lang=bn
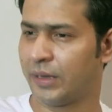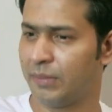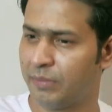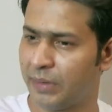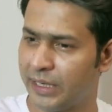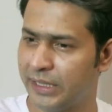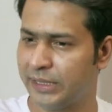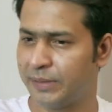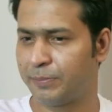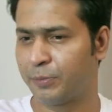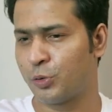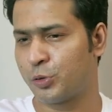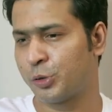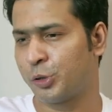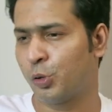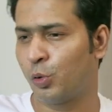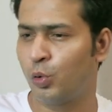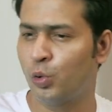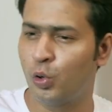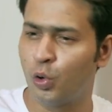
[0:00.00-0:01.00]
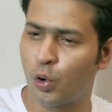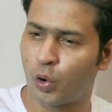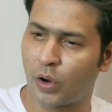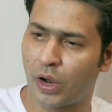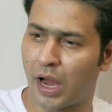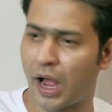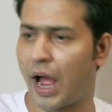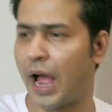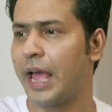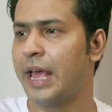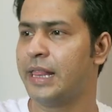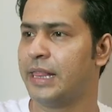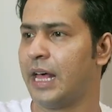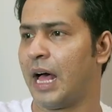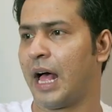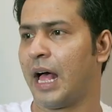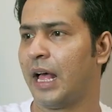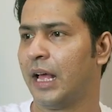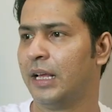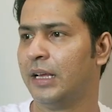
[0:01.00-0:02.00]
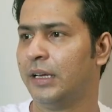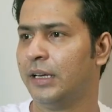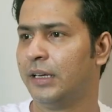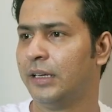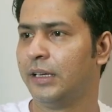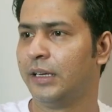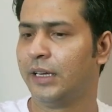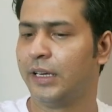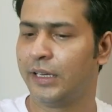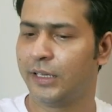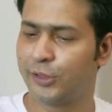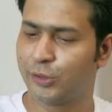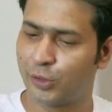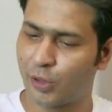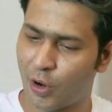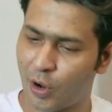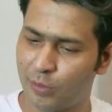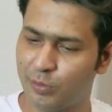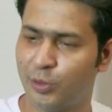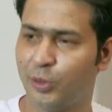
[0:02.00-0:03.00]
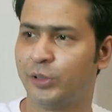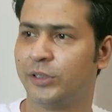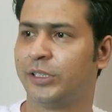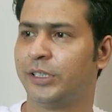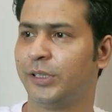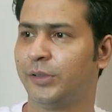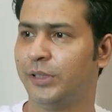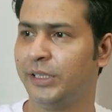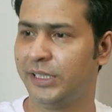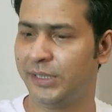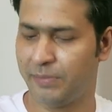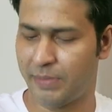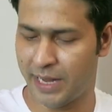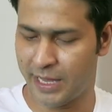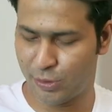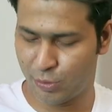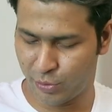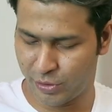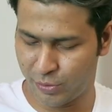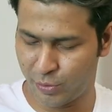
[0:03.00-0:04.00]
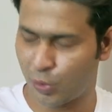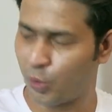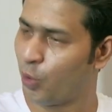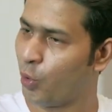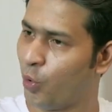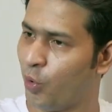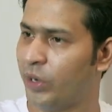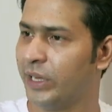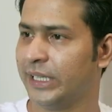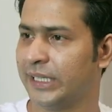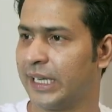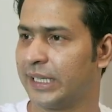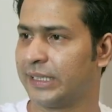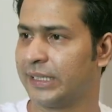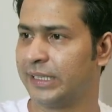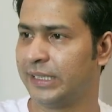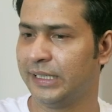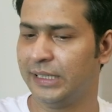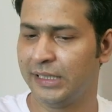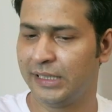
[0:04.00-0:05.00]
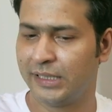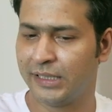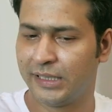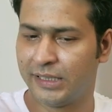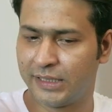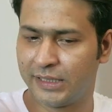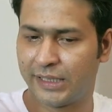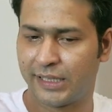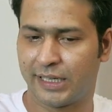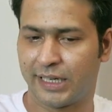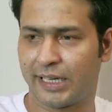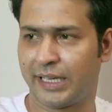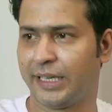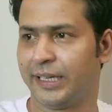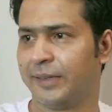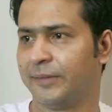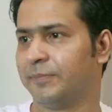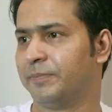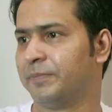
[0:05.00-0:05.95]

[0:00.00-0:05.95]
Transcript: কিংবা এই যে প্রচণ্ড কায়দা সব হচ্ছে ওই যে ভেতরেও ক্ষয়ে যাচ্ছে সেটাকে